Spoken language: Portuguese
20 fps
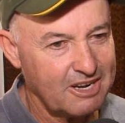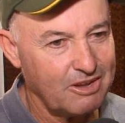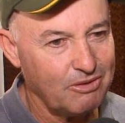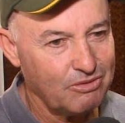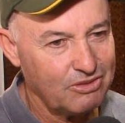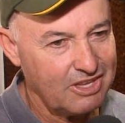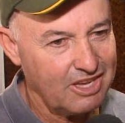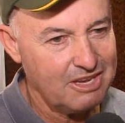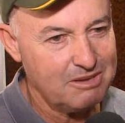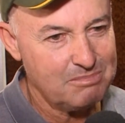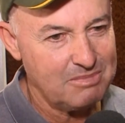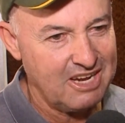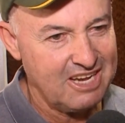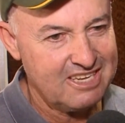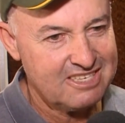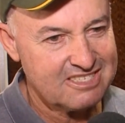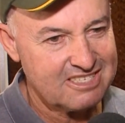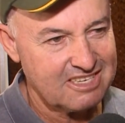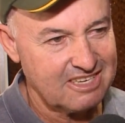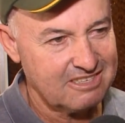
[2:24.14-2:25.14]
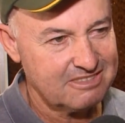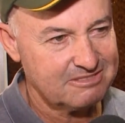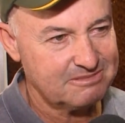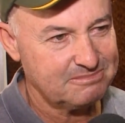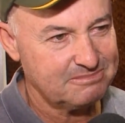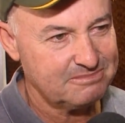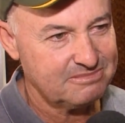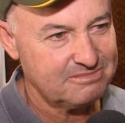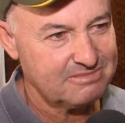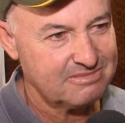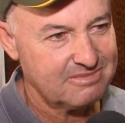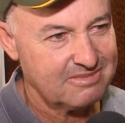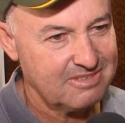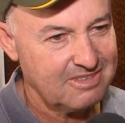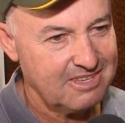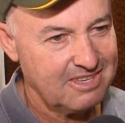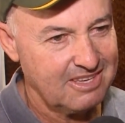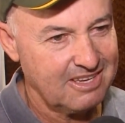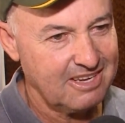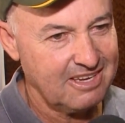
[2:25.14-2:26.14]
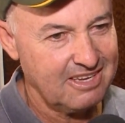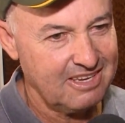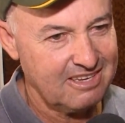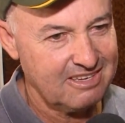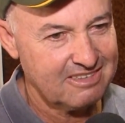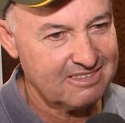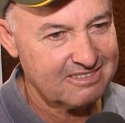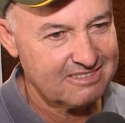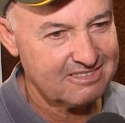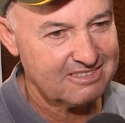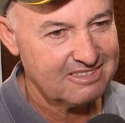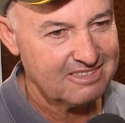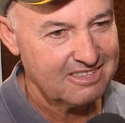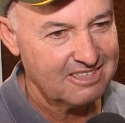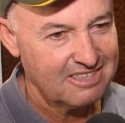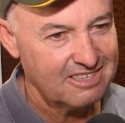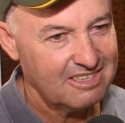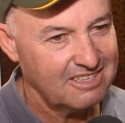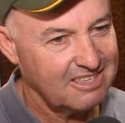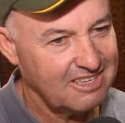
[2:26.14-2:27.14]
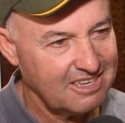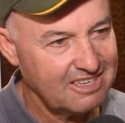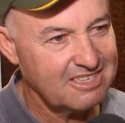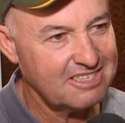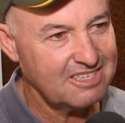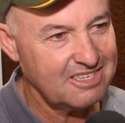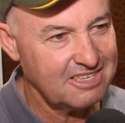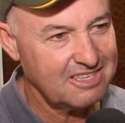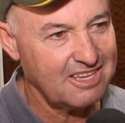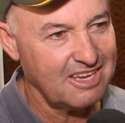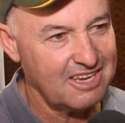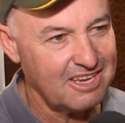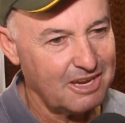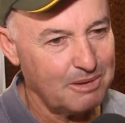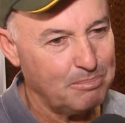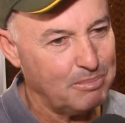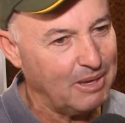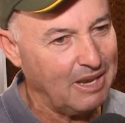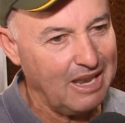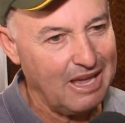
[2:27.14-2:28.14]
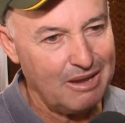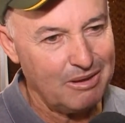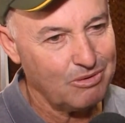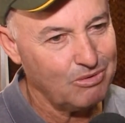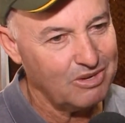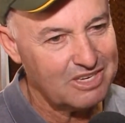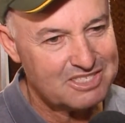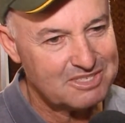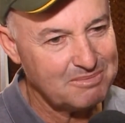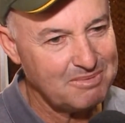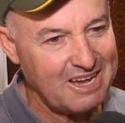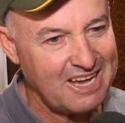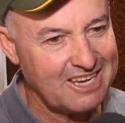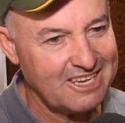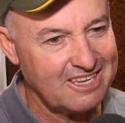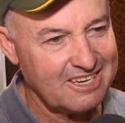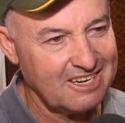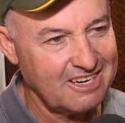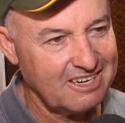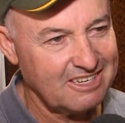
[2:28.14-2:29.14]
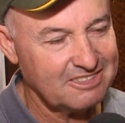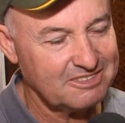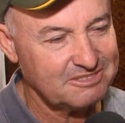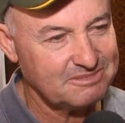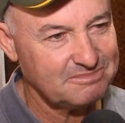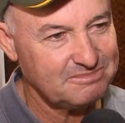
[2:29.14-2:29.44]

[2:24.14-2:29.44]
não tem mais, né? Daí tem que, tem que apelar com as máquinas. Né?